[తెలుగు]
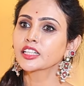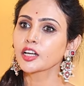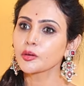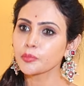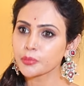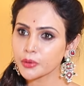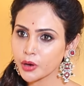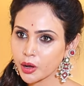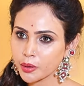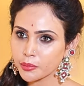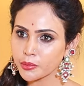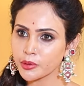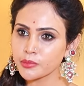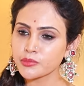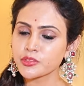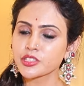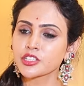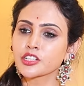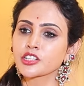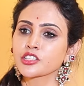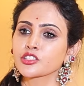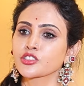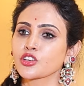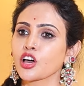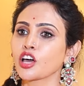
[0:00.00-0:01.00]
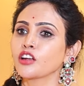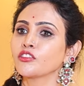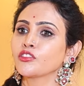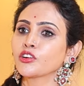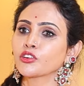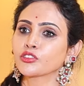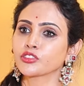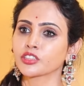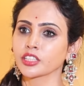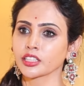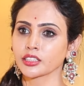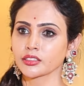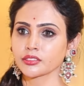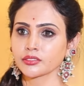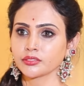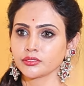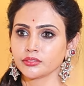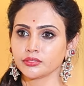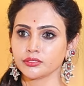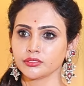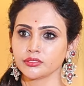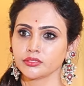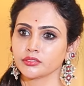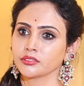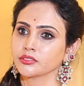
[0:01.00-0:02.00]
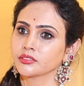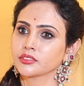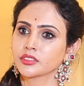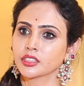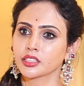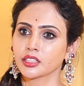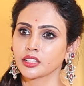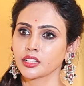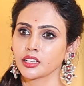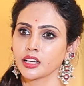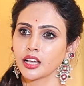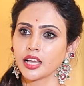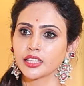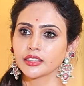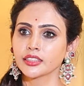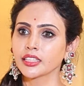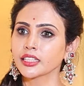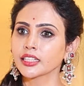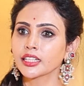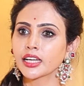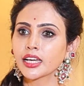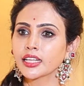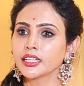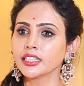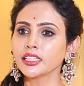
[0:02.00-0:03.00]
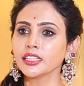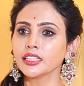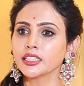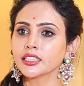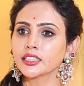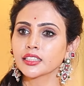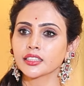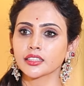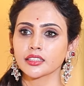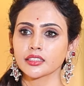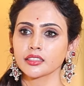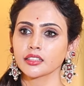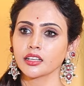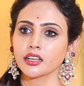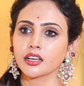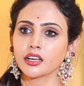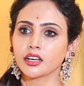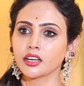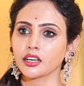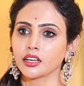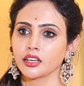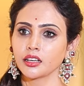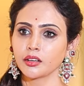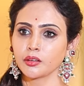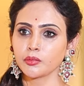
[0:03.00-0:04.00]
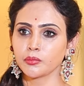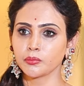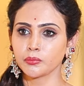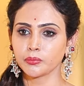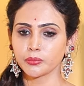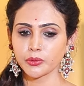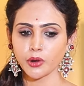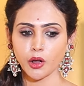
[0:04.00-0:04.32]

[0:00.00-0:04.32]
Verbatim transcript: ఇంకా ప్రాబ్లమ్స్ రిజాల్వ్ అవుతాయి ఎస్ అంతేకాని hmm.